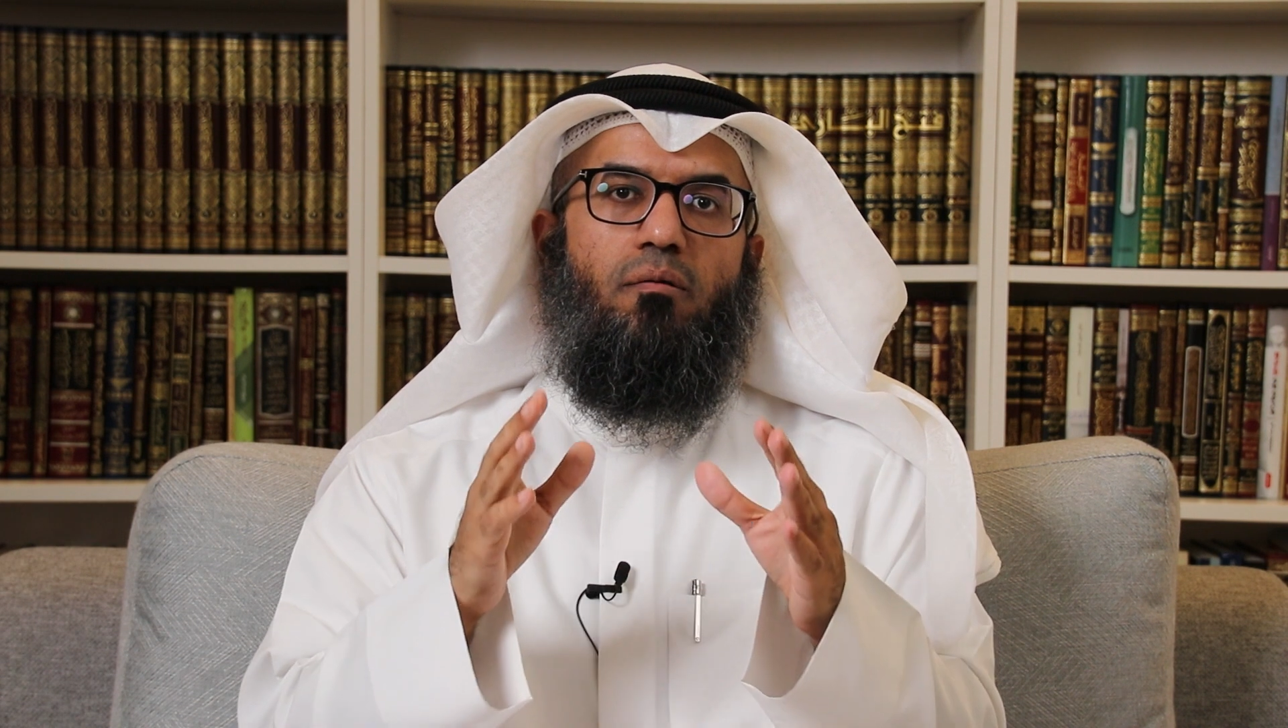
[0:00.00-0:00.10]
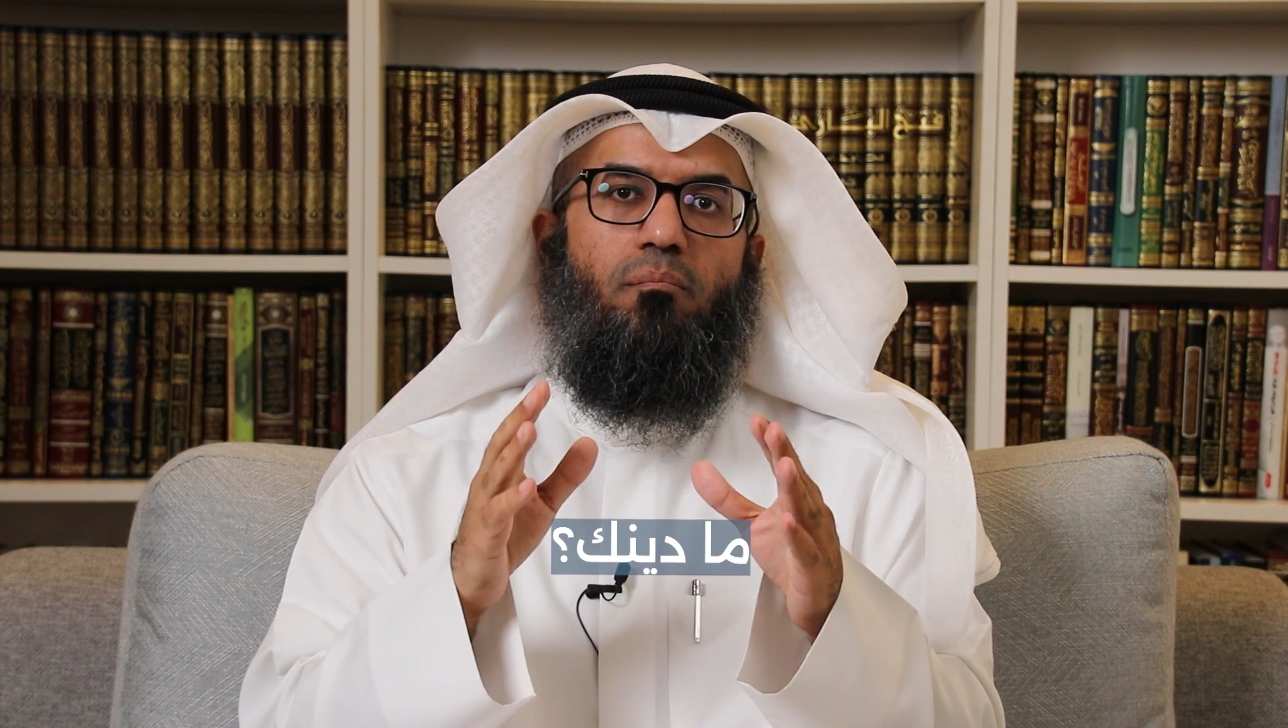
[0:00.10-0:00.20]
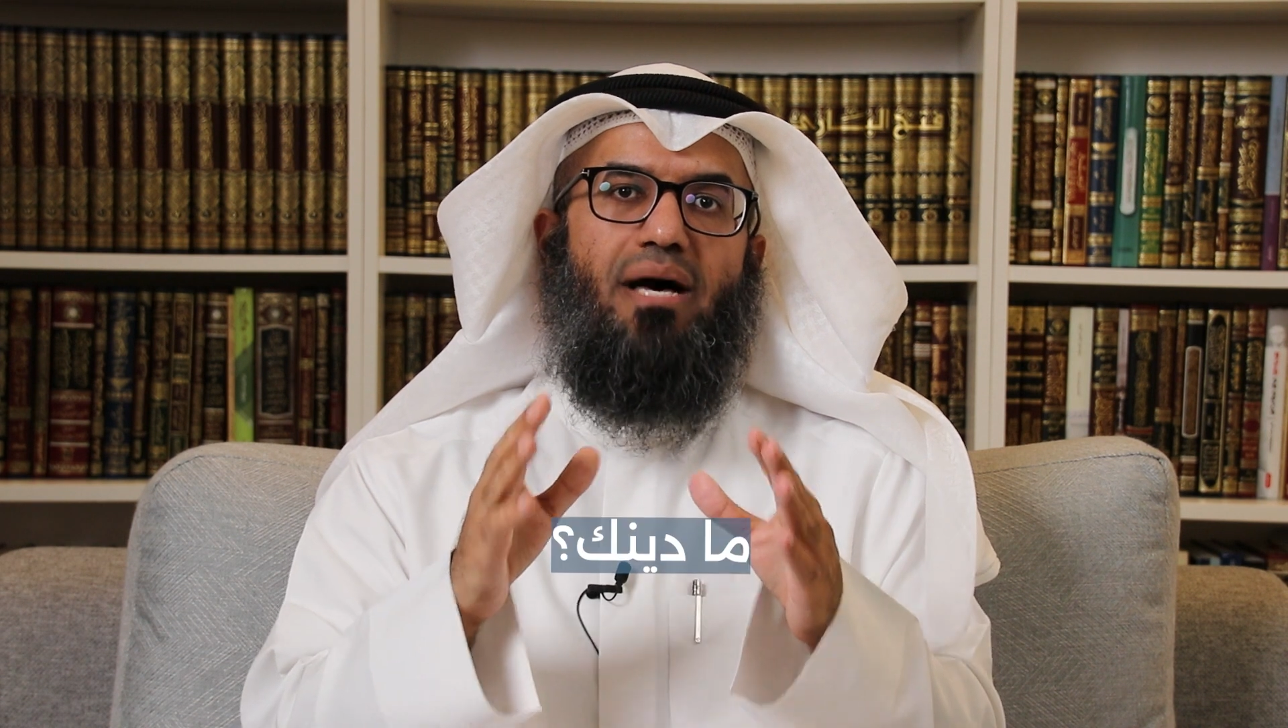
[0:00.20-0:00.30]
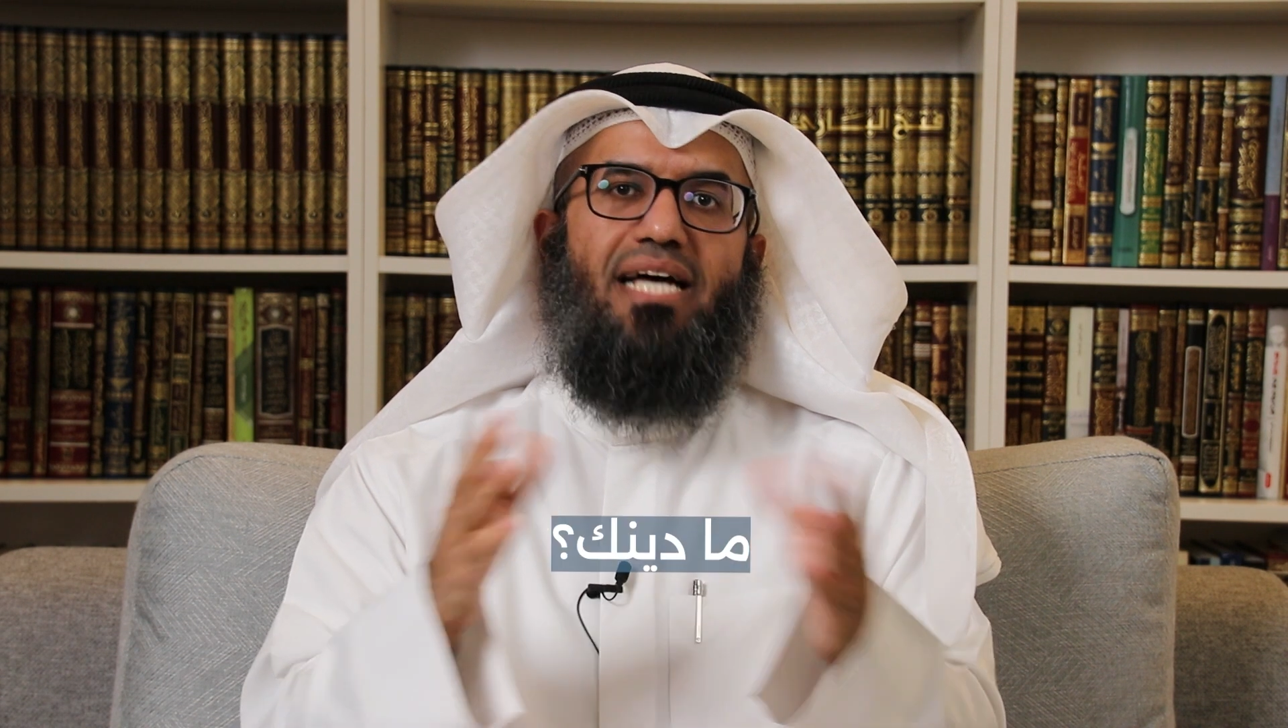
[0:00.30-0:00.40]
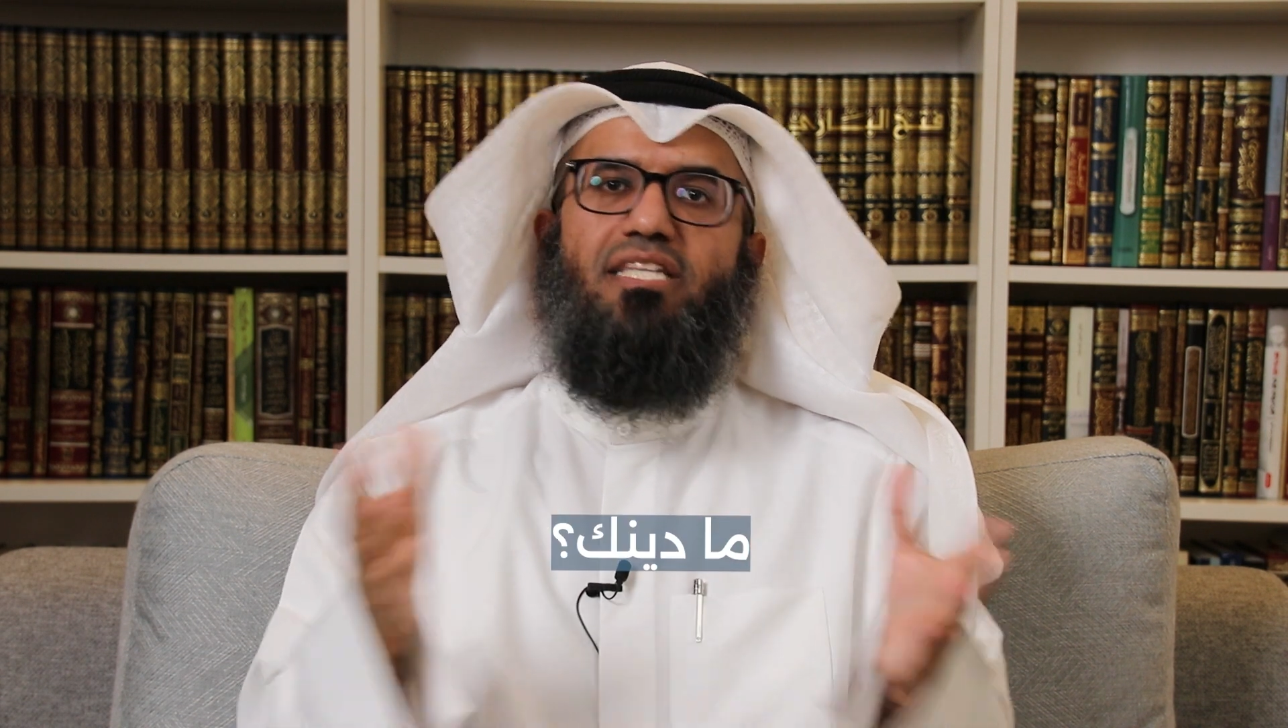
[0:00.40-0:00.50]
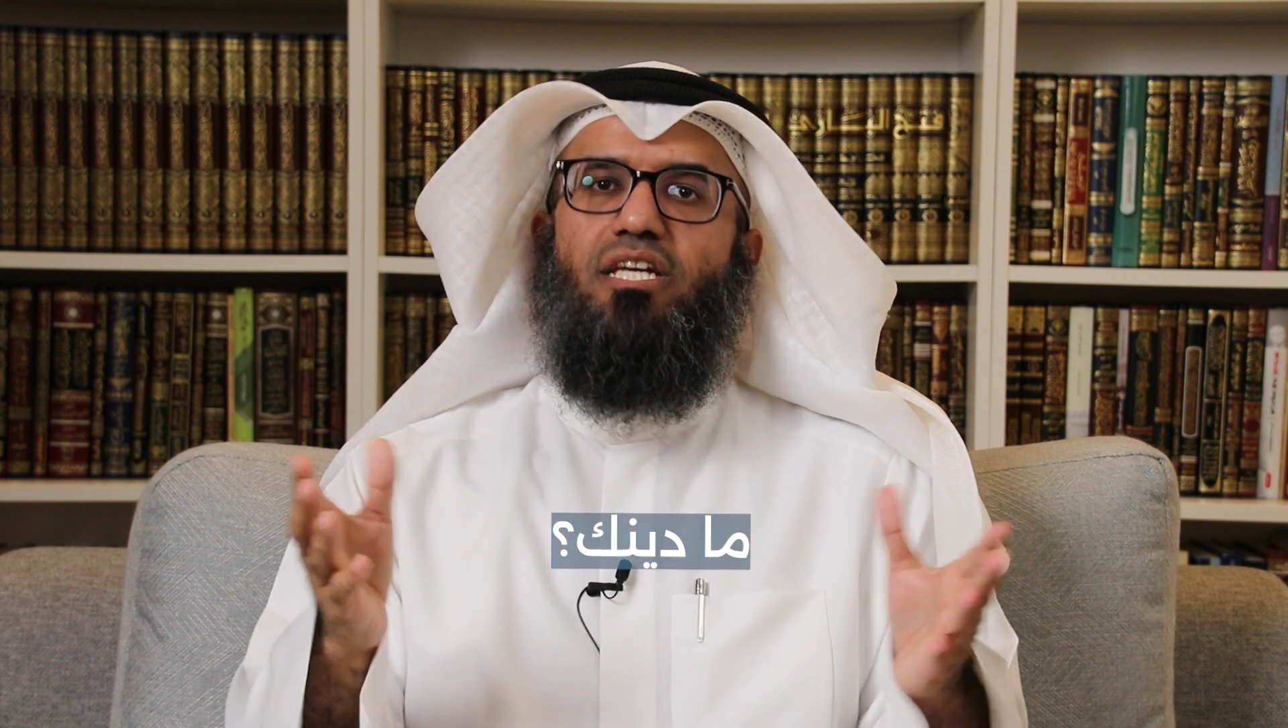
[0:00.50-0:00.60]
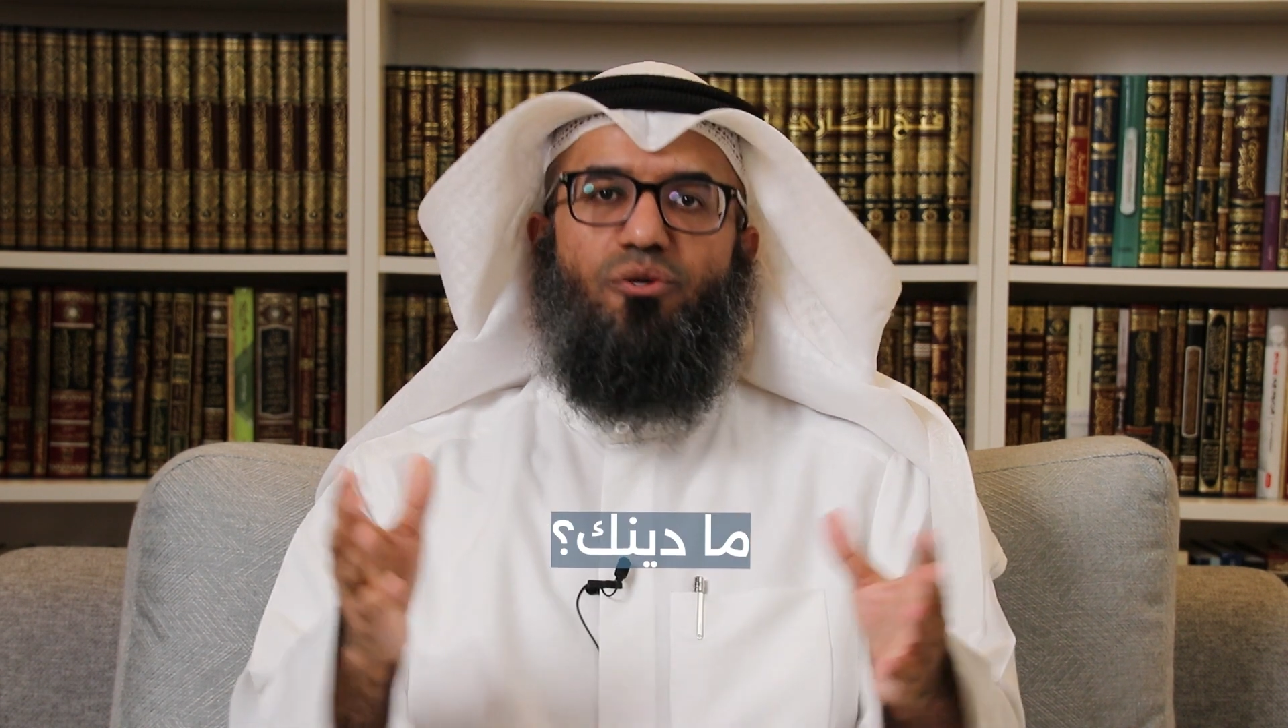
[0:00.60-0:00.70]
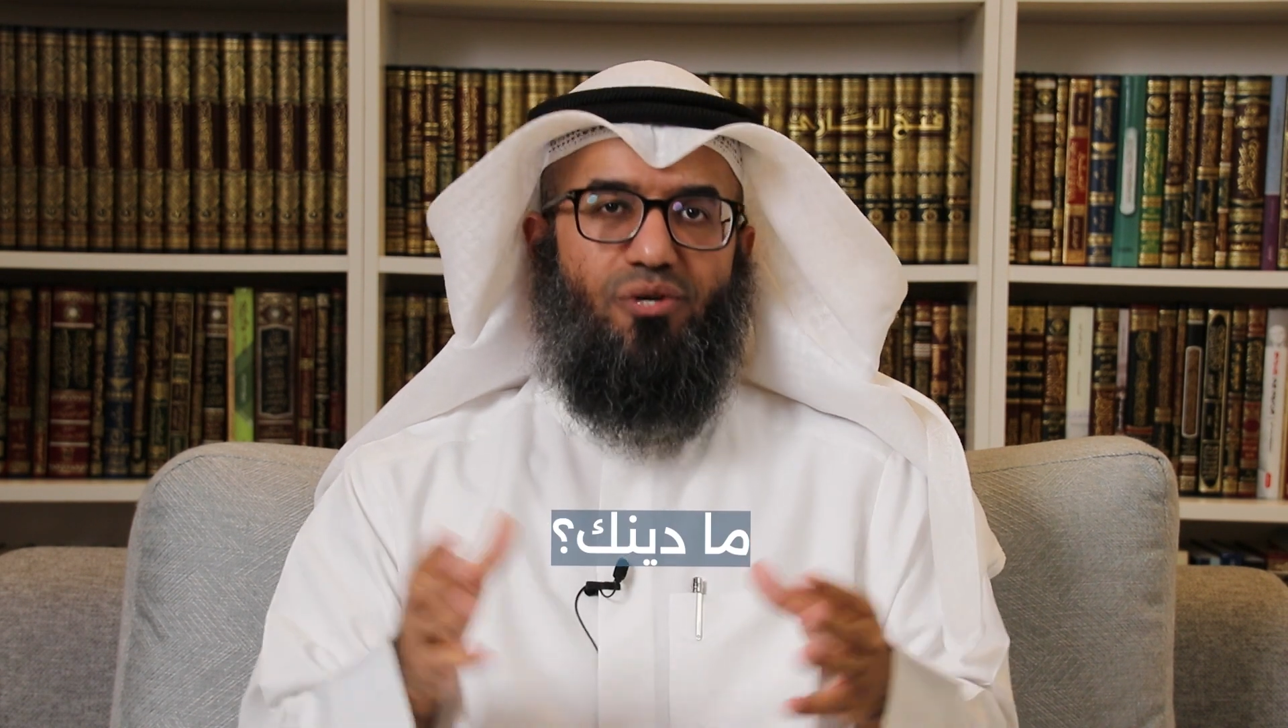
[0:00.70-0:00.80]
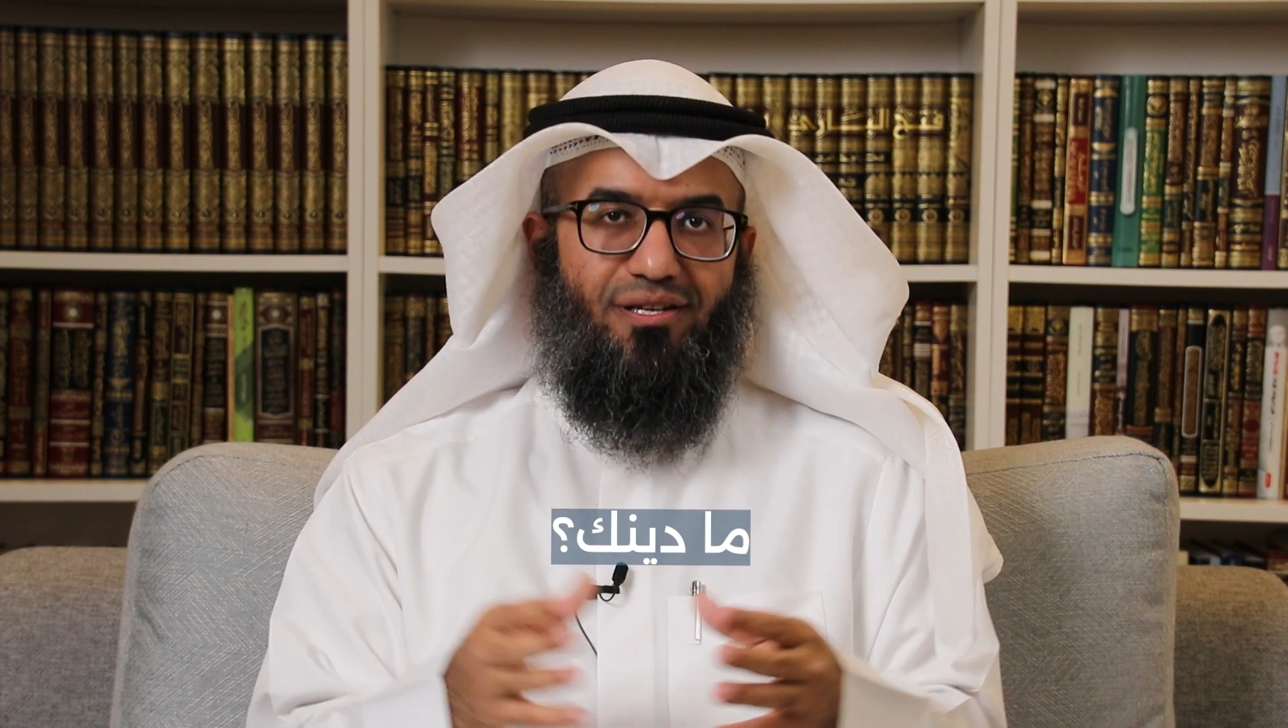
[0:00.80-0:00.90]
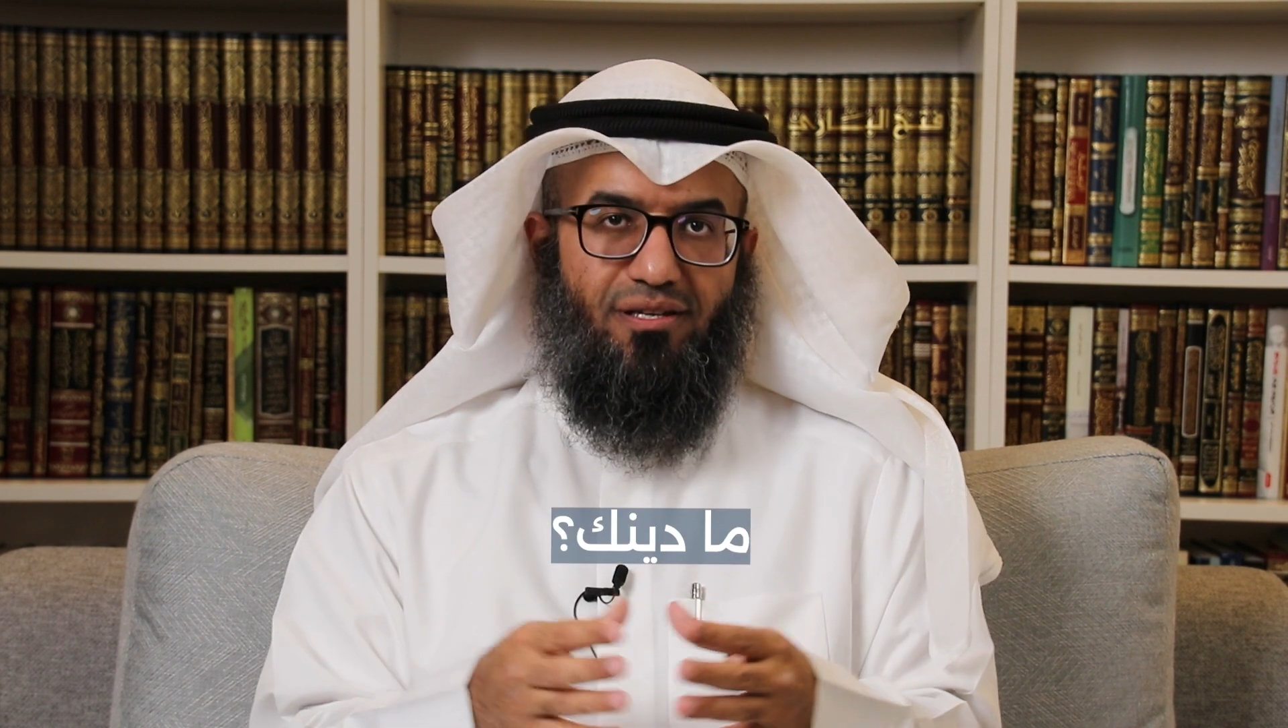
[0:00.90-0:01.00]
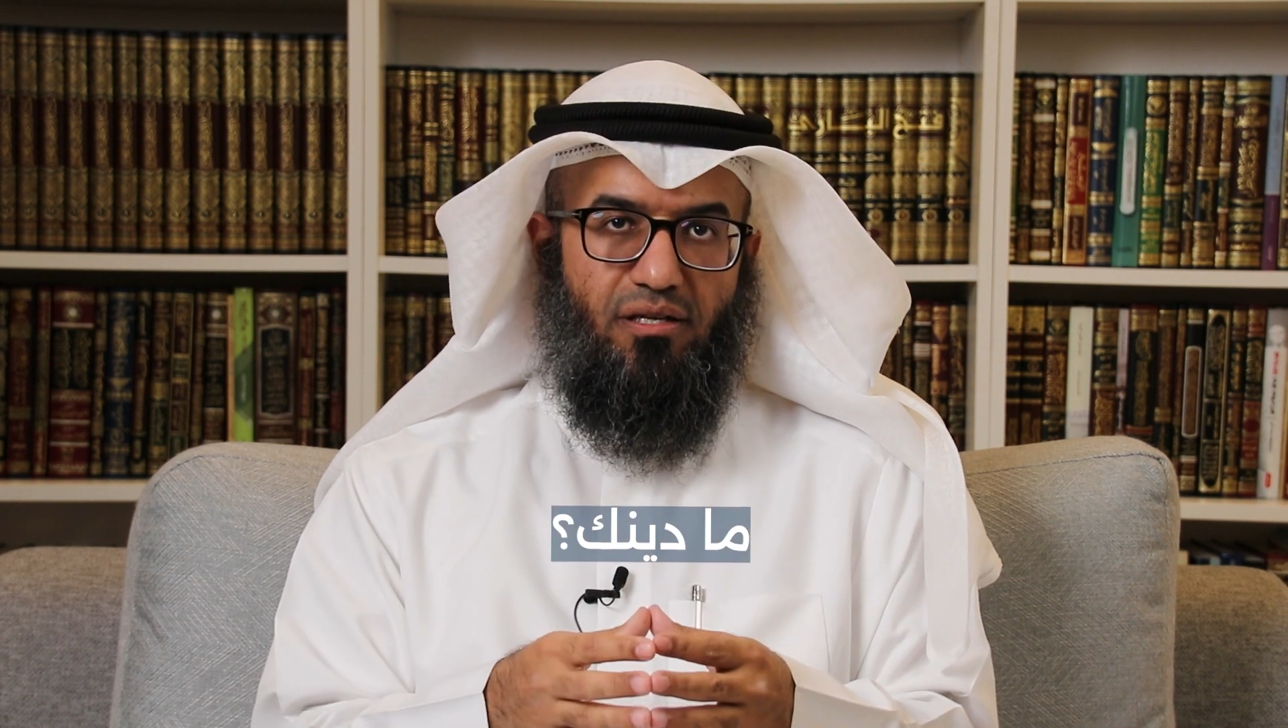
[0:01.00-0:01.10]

ما دينك